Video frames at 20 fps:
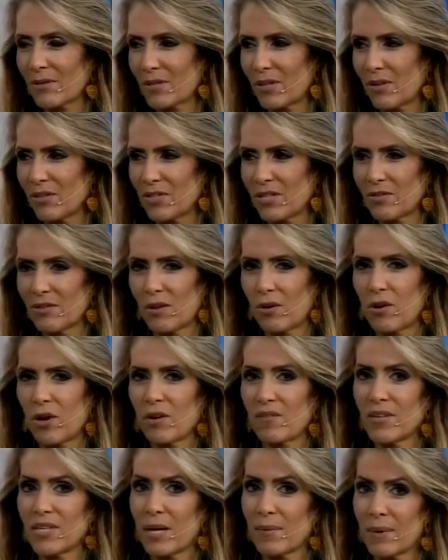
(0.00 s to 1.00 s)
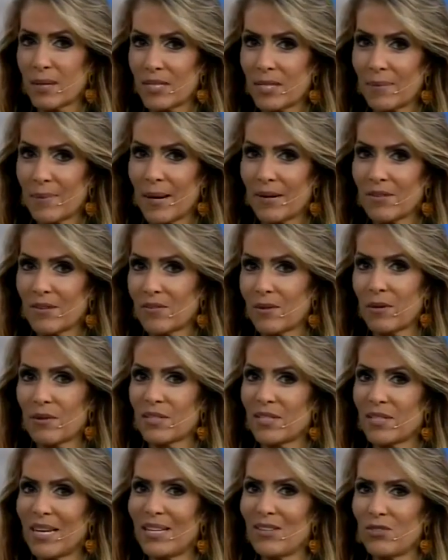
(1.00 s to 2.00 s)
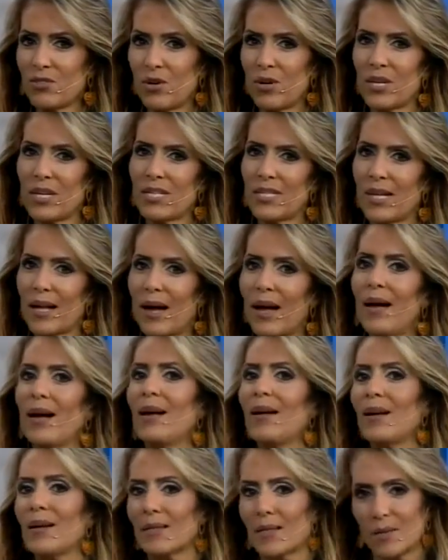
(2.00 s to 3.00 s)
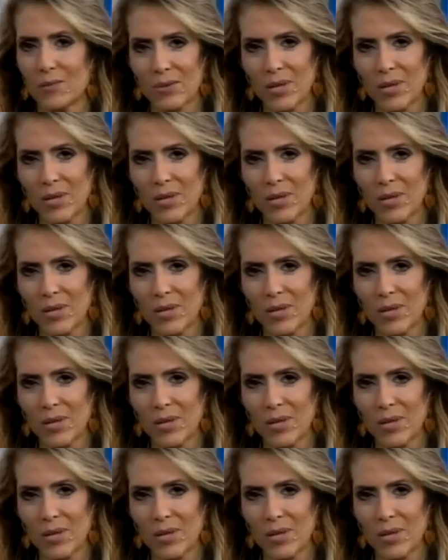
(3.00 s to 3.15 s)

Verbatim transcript: armado que tá usando sim. agora, vai dar mais trabalho, você fica umas 3 horas lá.